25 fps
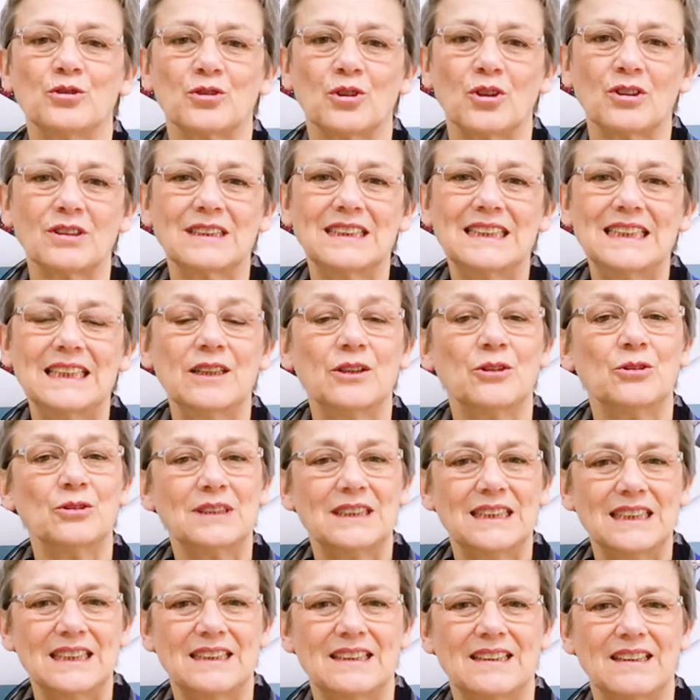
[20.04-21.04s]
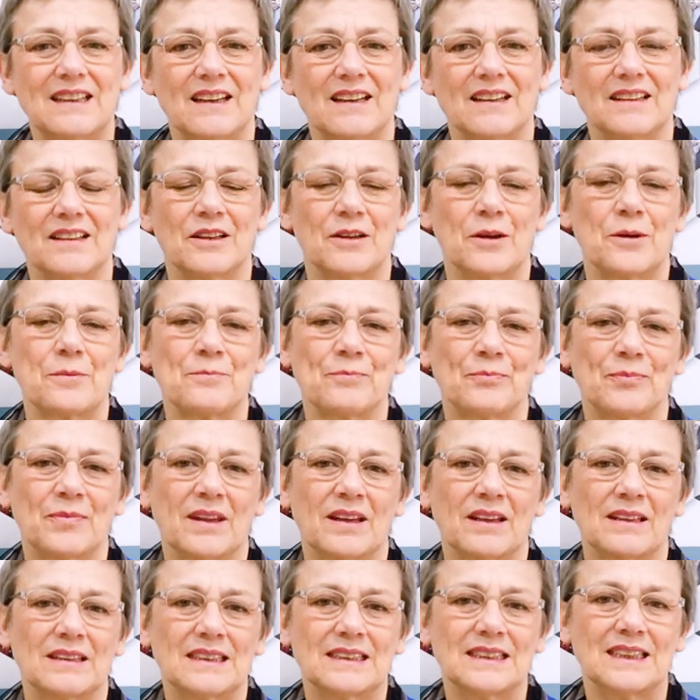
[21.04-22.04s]
sortie quotidienne
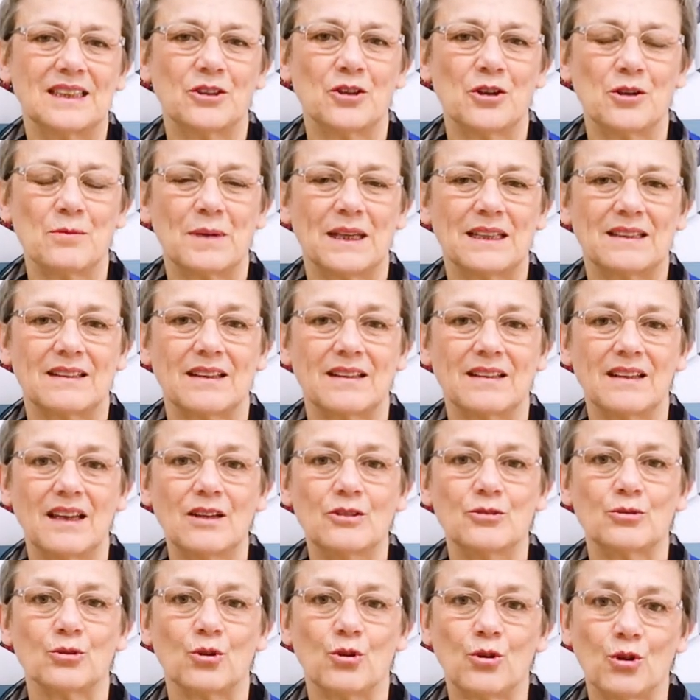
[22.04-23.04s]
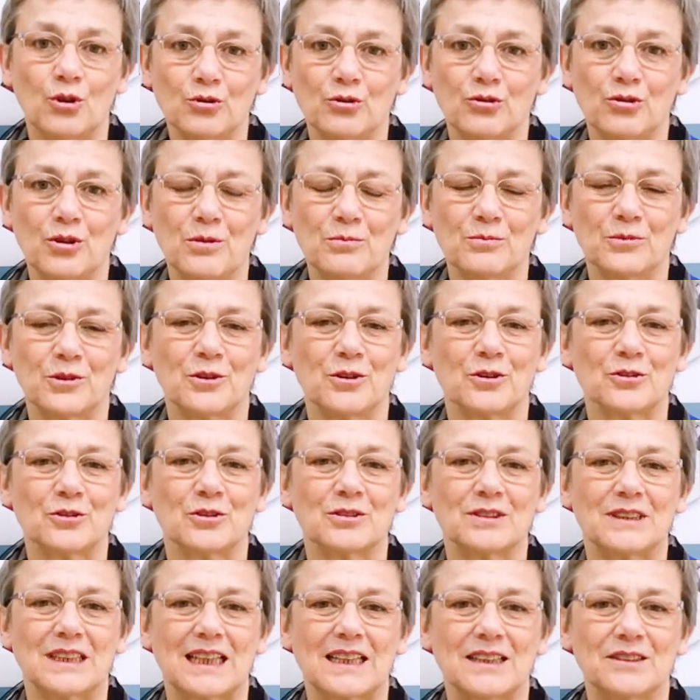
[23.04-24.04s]
des écoles maternelles sur l'ensemble de
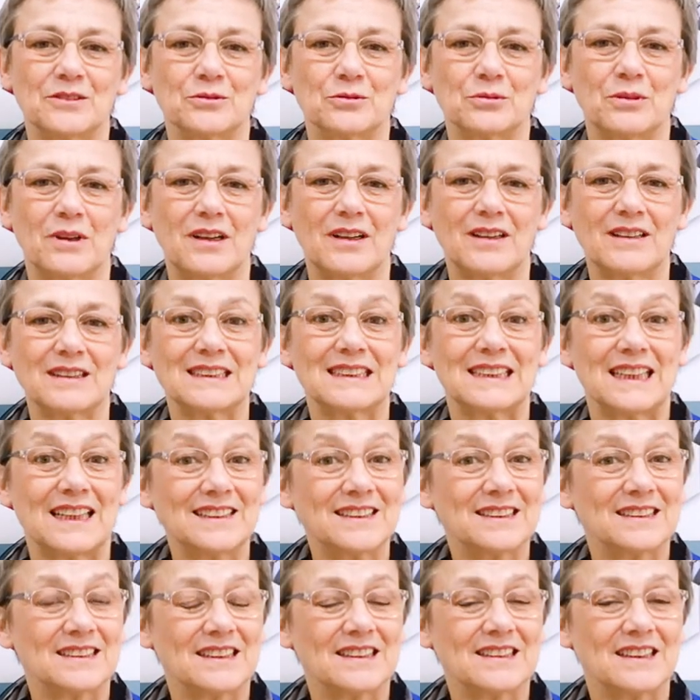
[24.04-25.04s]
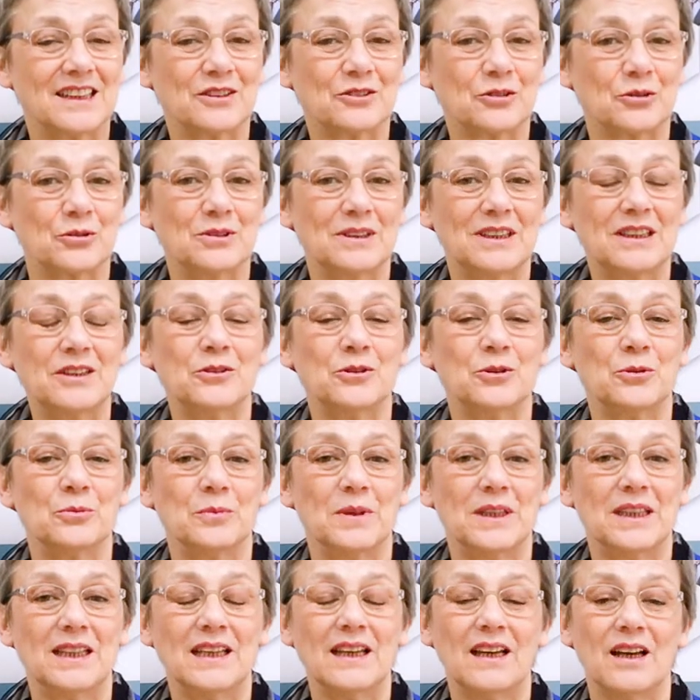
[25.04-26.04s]
notre territoire cesse d'être
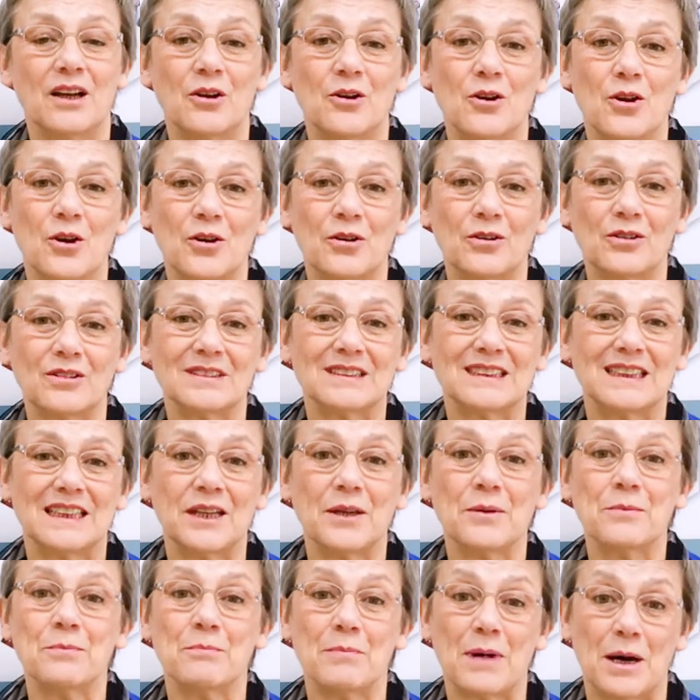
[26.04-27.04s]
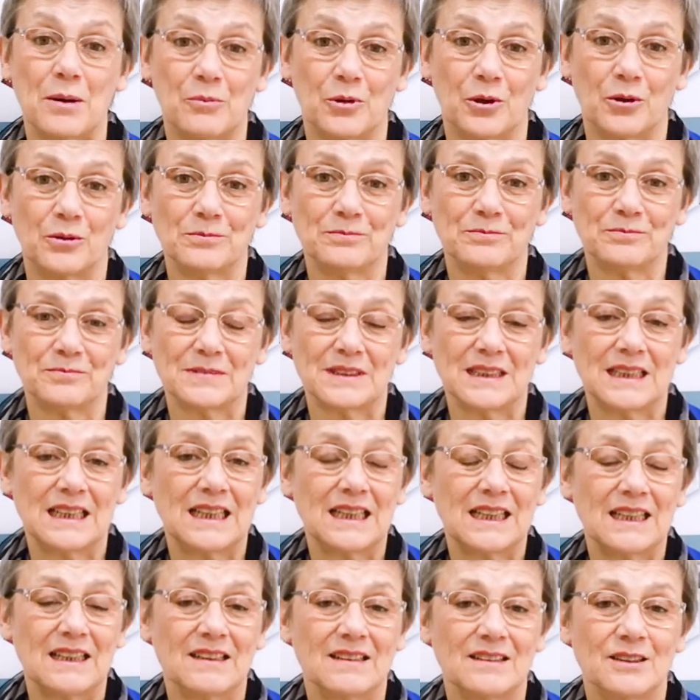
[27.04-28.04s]
dénommée l'heure des mamans.
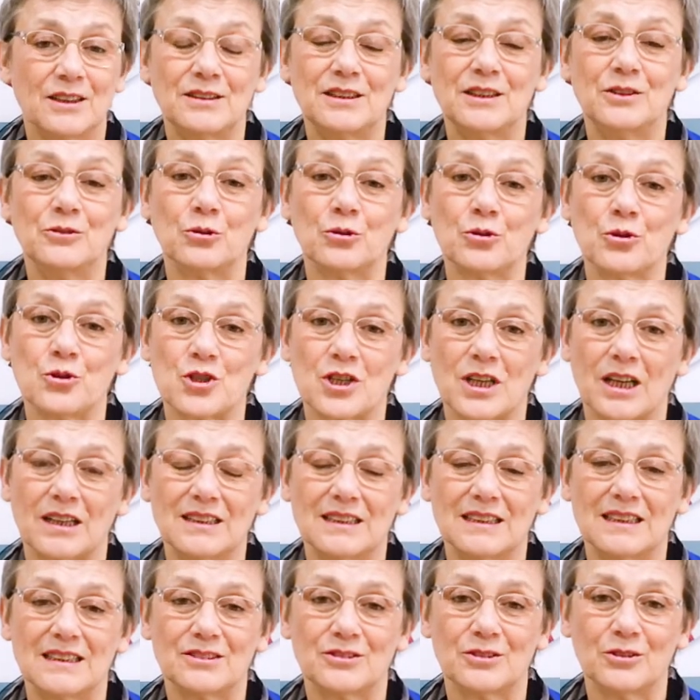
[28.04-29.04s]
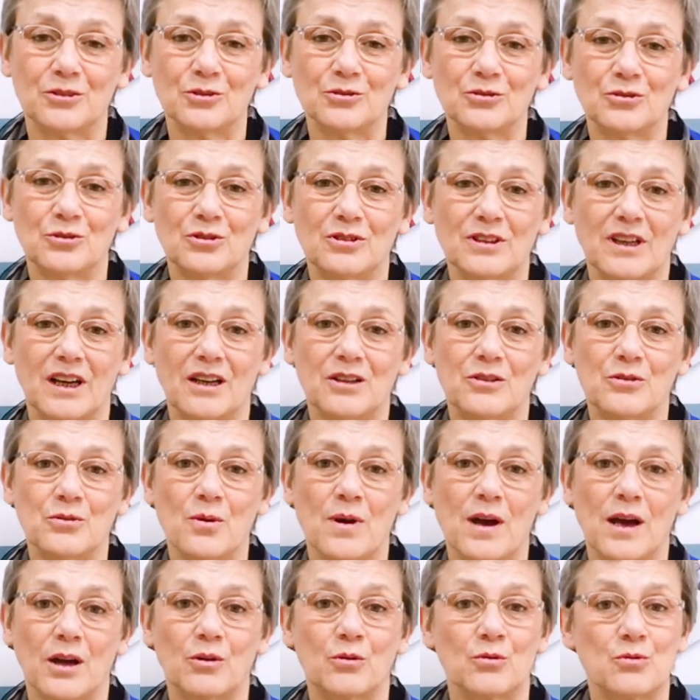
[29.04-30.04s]
Décidons que chaque naissance donnera
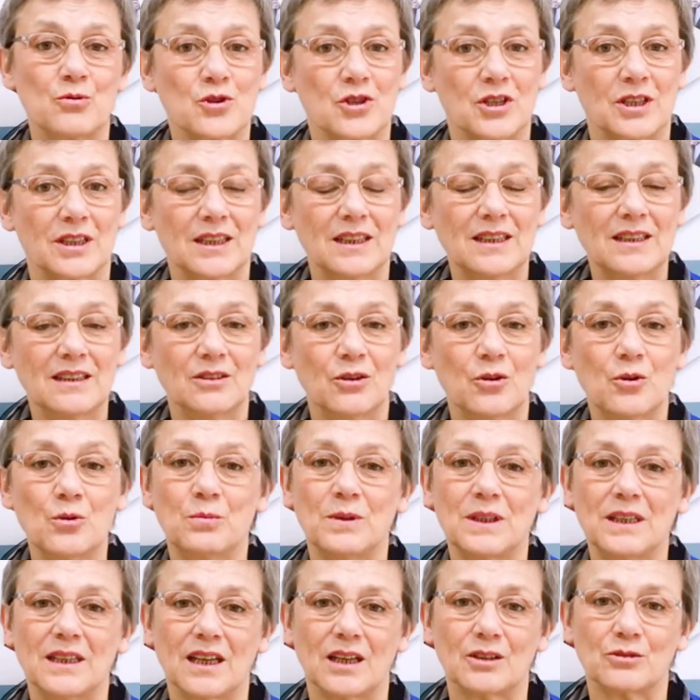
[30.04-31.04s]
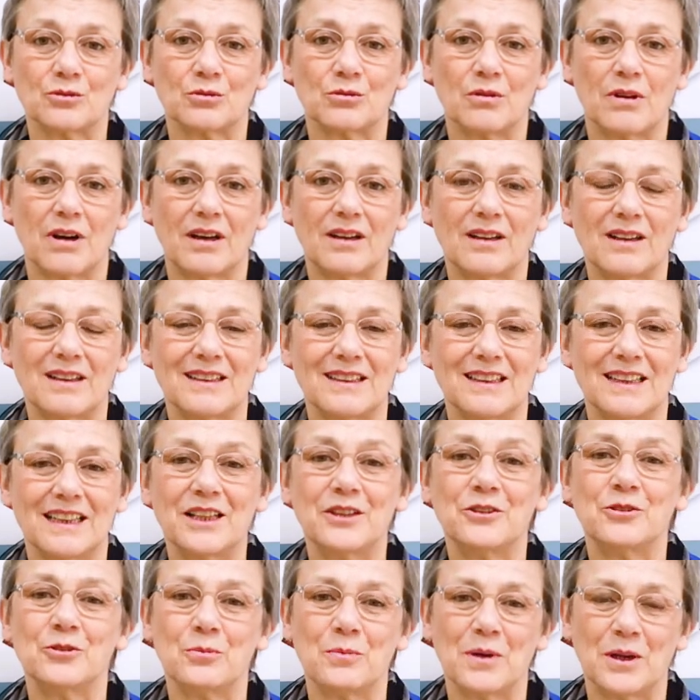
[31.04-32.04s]
lieu à un congé obligatoire
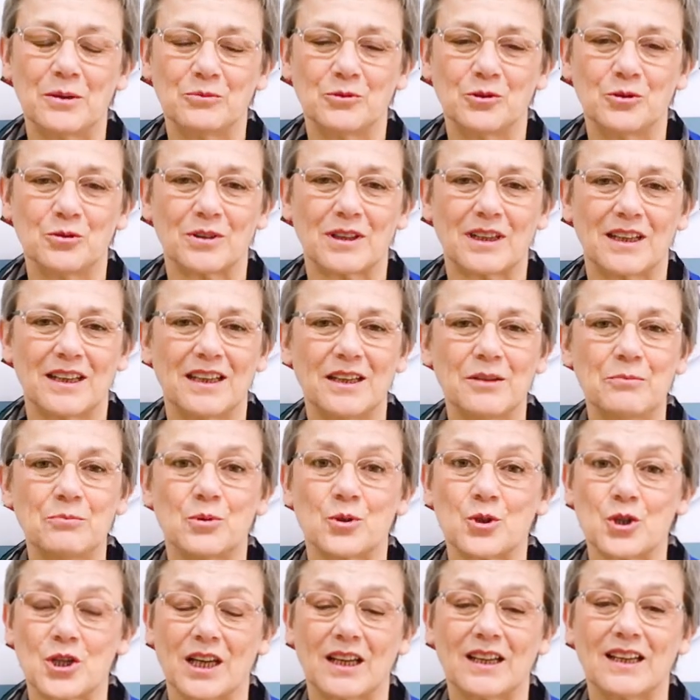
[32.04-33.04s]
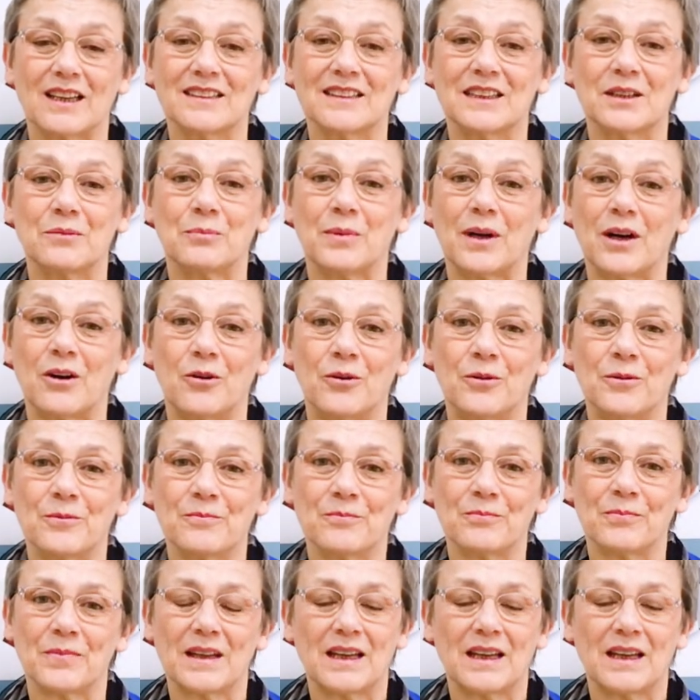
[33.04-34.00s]
et de même durée pour chacun des parents.